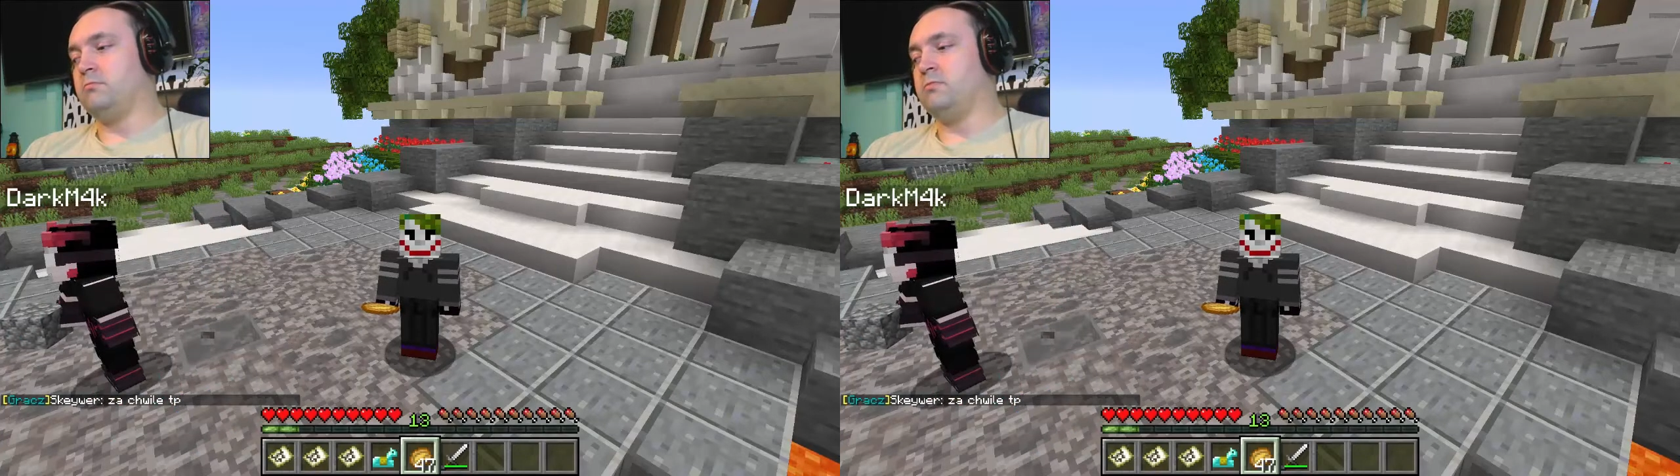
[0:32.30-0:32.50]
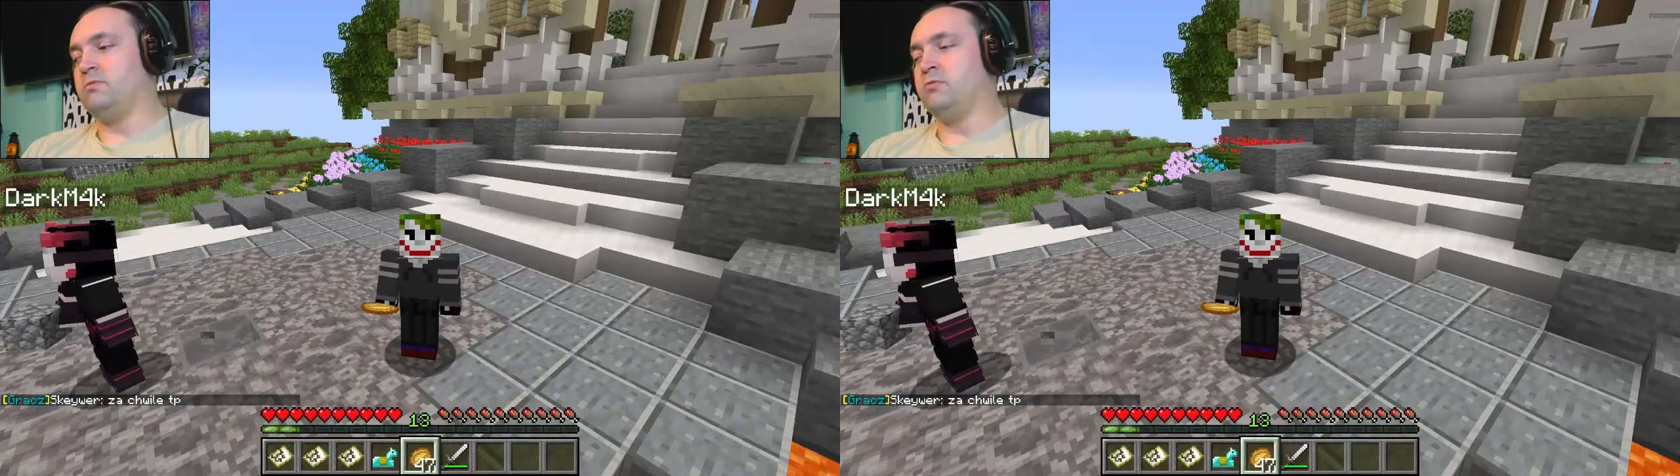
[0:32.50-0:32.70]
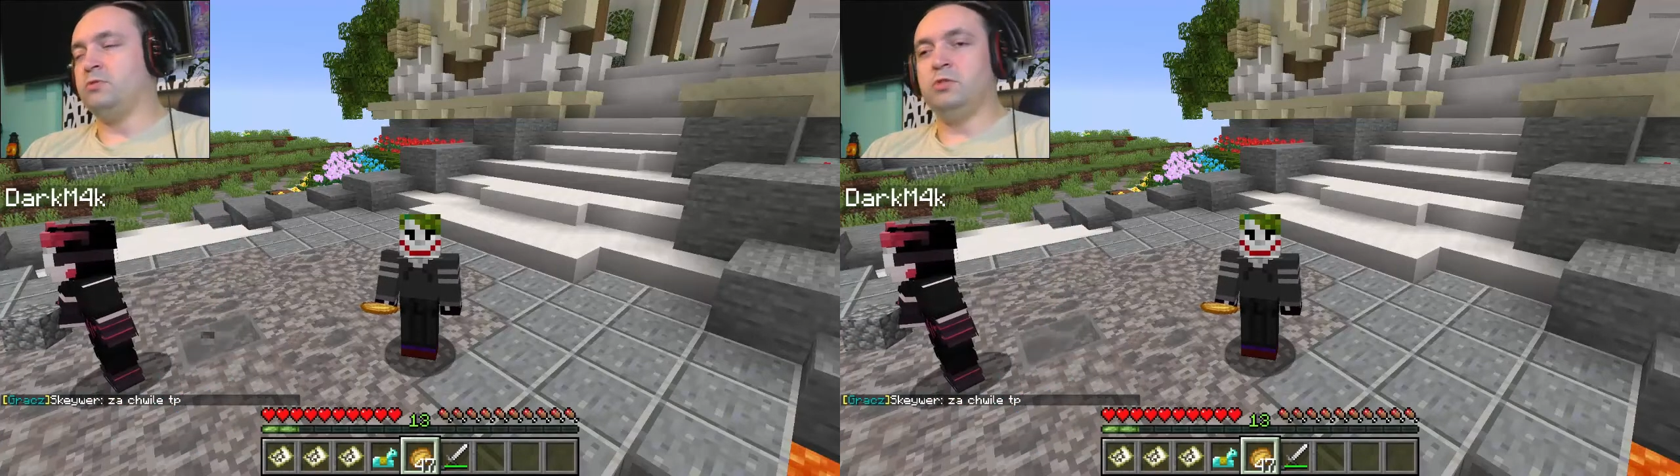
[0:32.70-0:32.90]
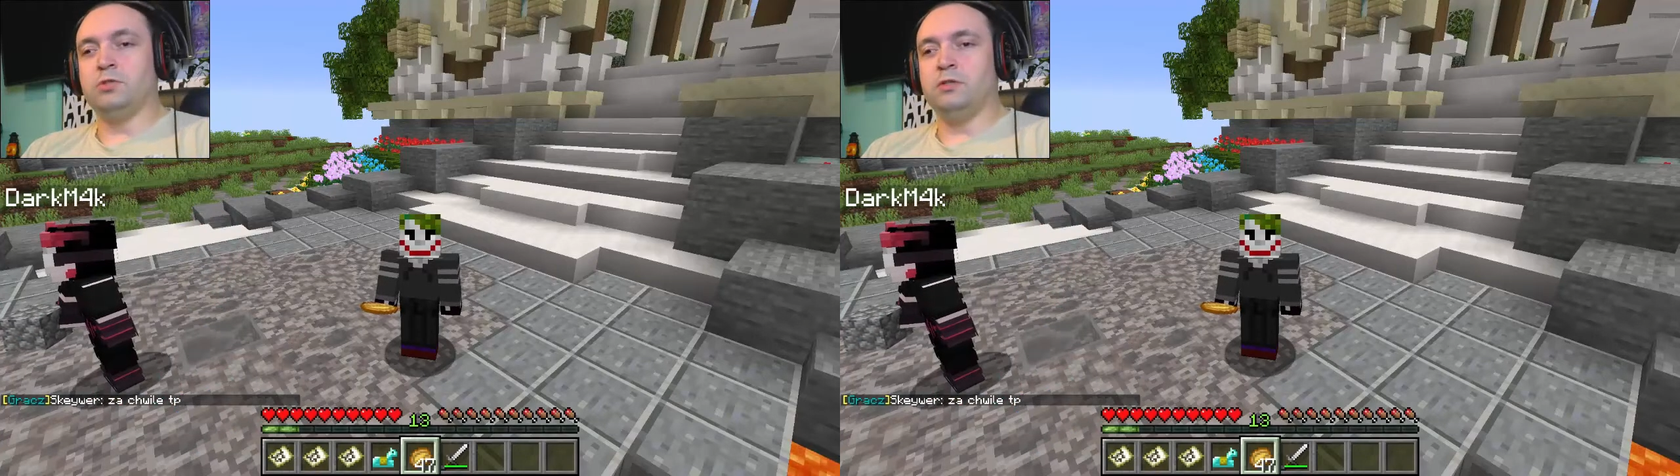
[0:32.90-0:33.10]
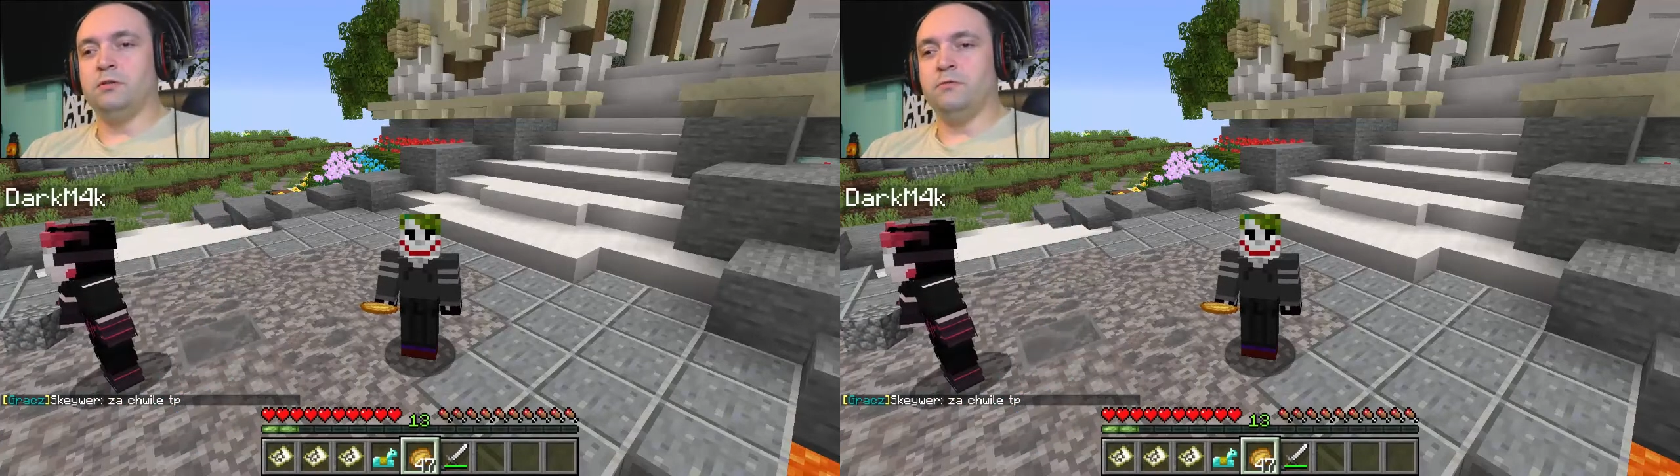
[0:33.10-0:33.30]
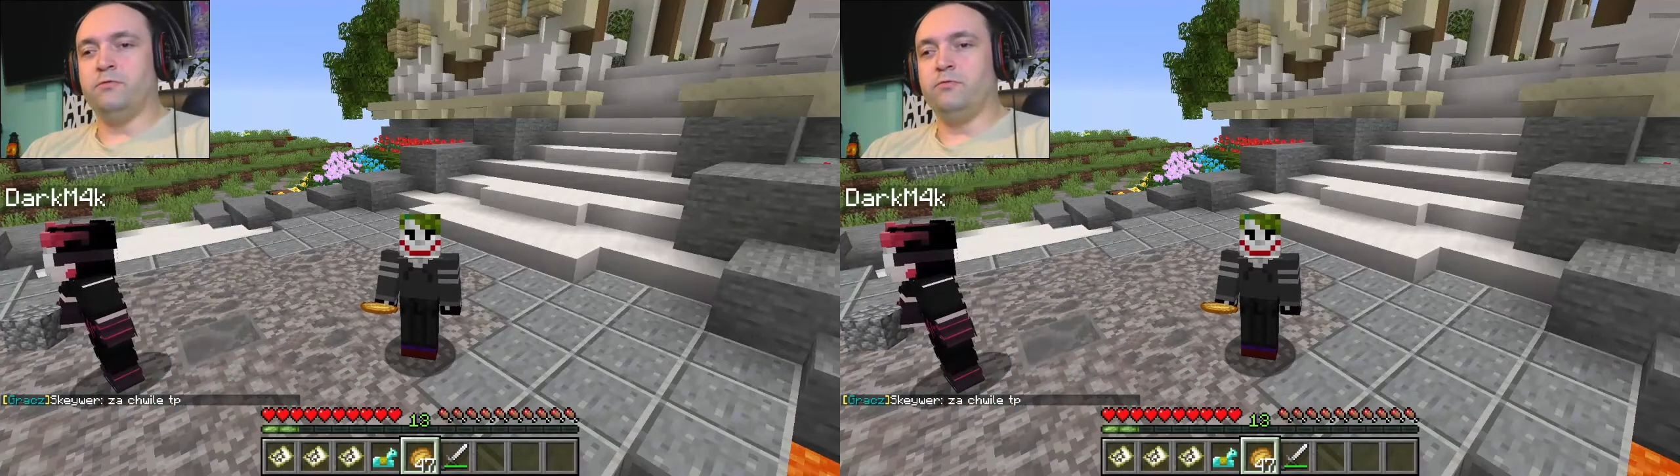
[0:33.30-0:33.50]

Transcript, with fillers: złociszy